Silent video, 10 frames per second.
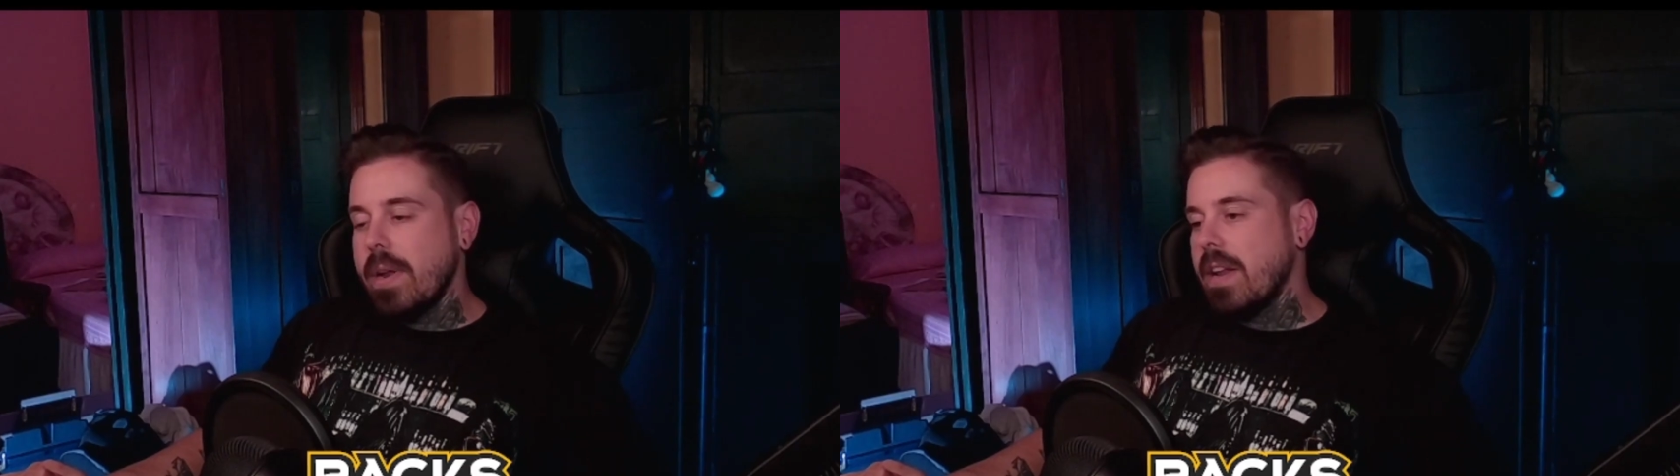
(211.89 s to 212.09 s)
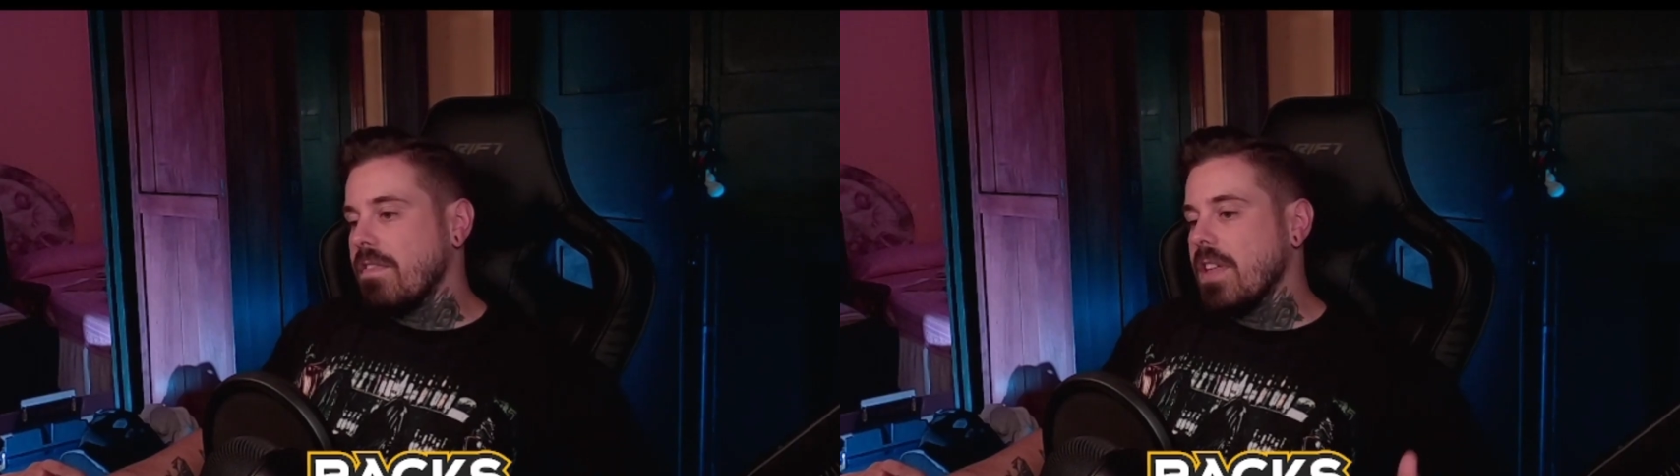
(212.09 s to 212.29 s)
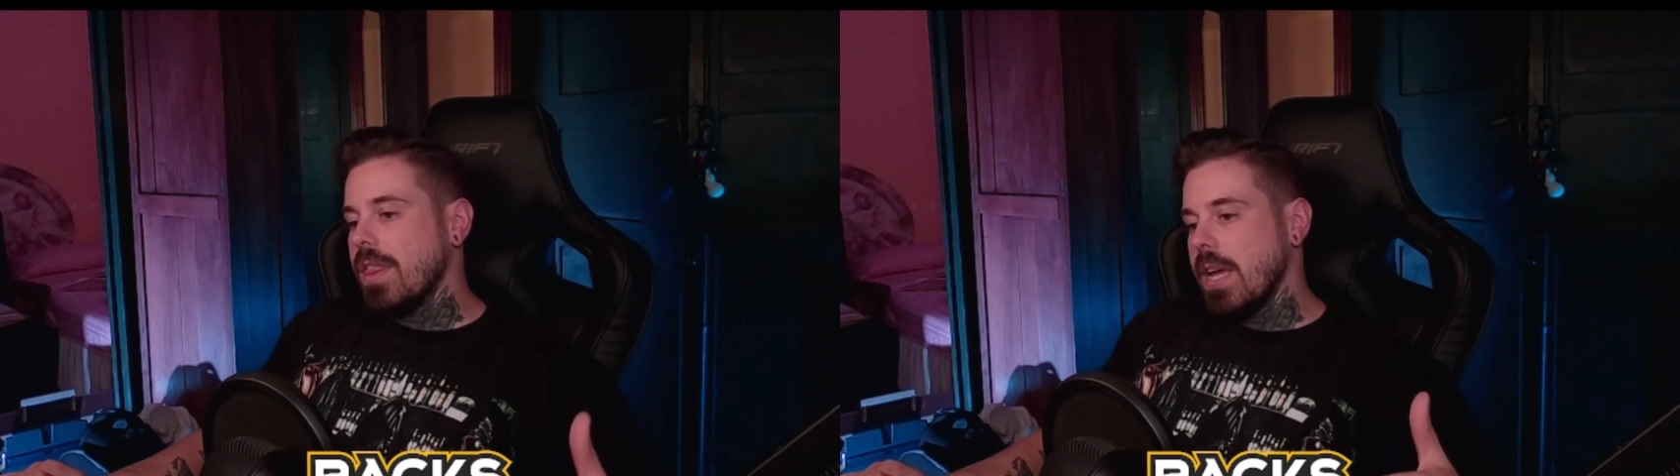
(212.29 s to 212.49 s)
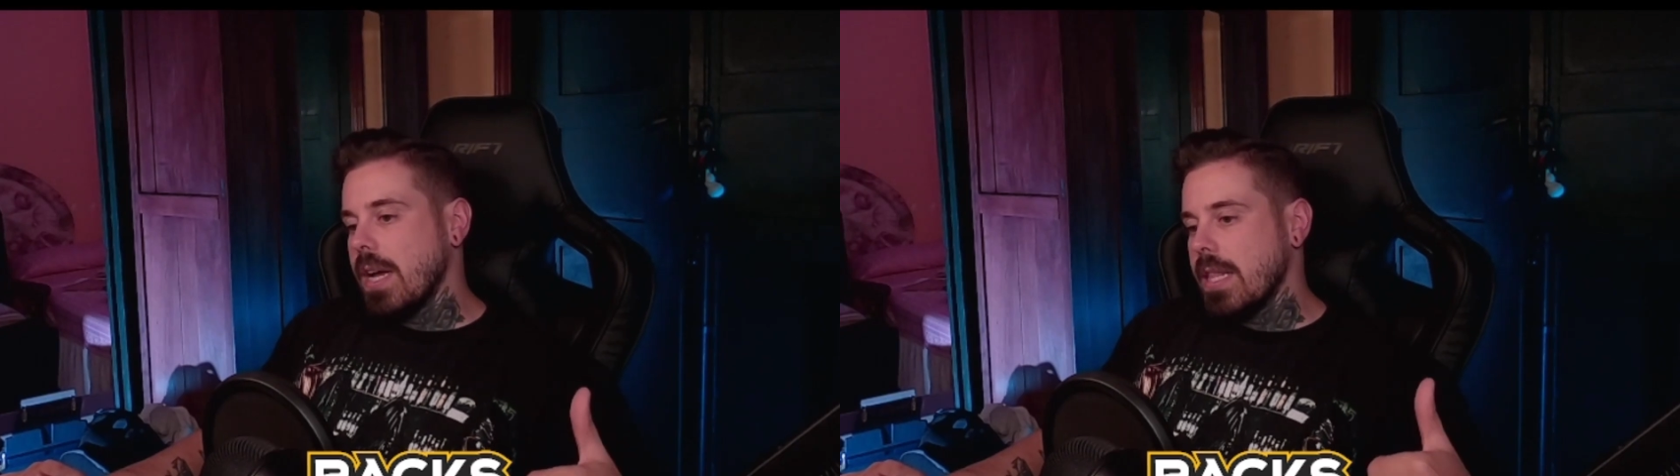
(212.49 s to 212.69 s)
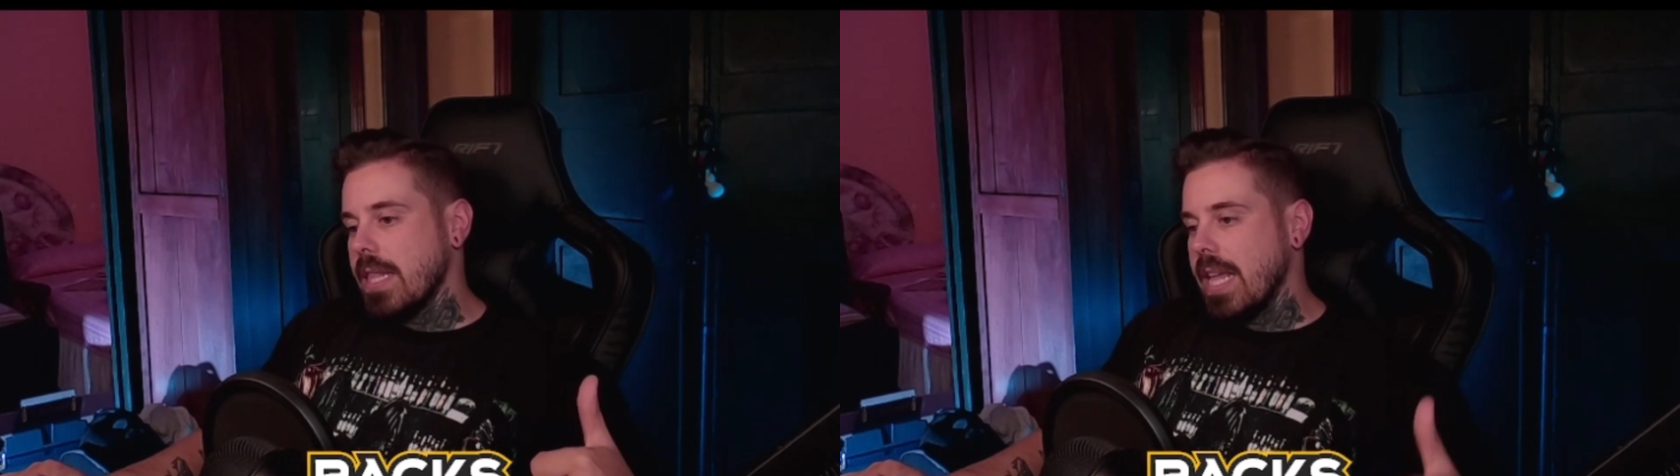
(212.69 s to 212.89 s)

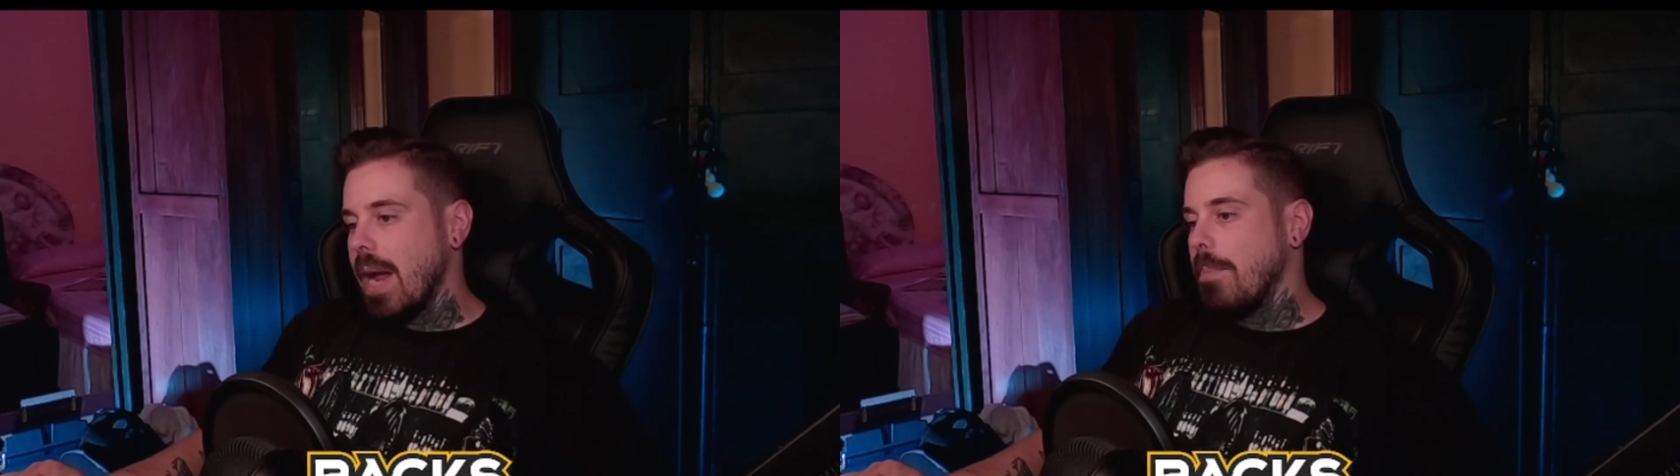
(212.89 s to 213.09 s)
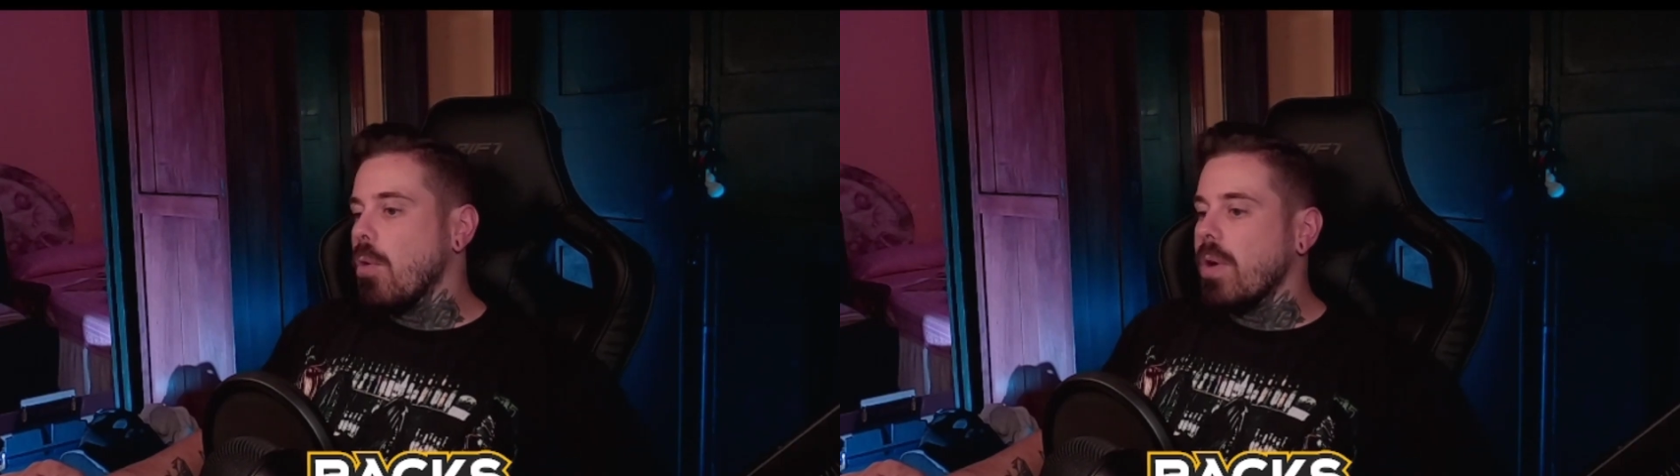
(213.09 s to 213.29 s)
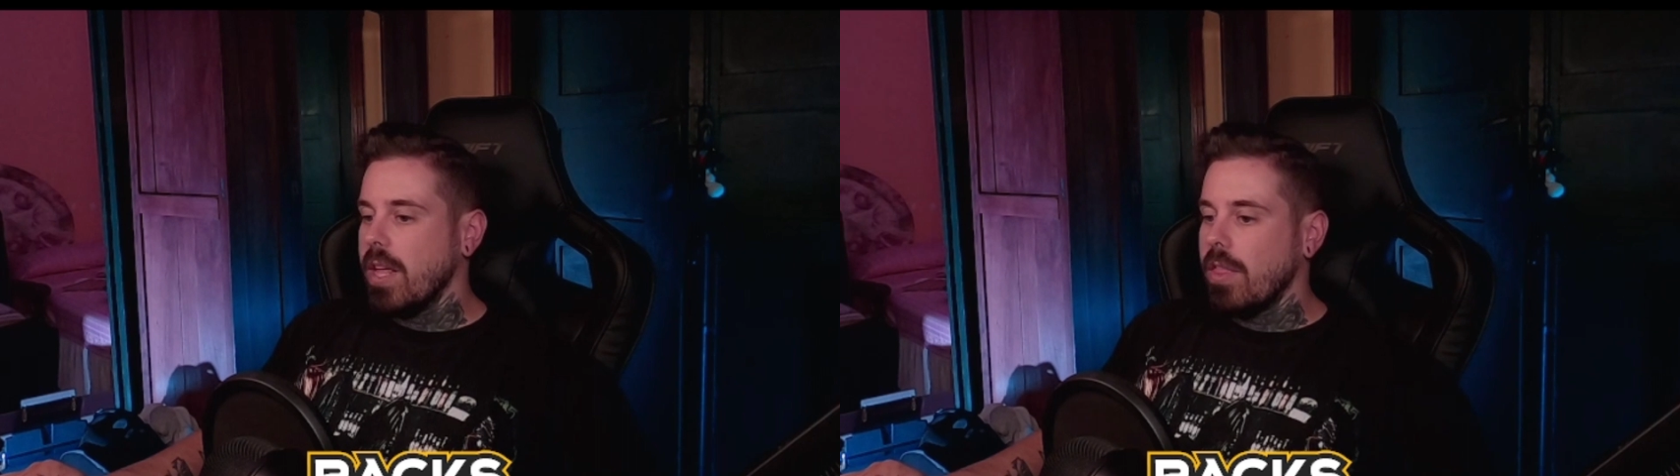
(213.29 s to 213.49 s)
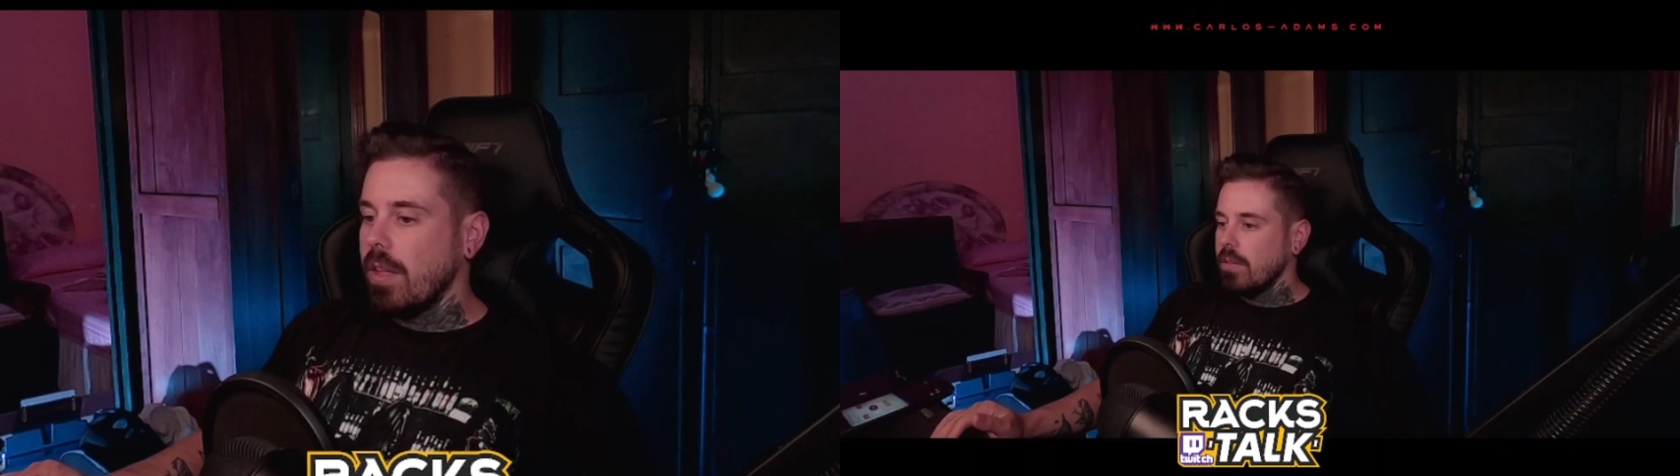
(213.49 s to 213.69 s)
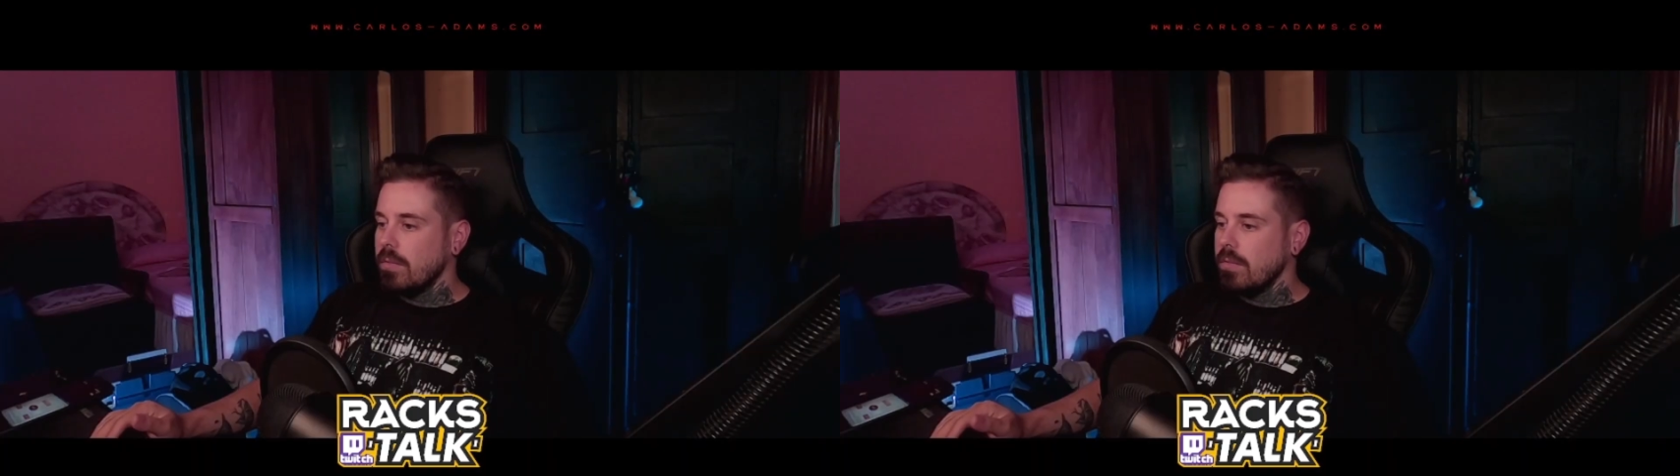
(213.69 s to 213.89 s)
beneficia de la pobreza?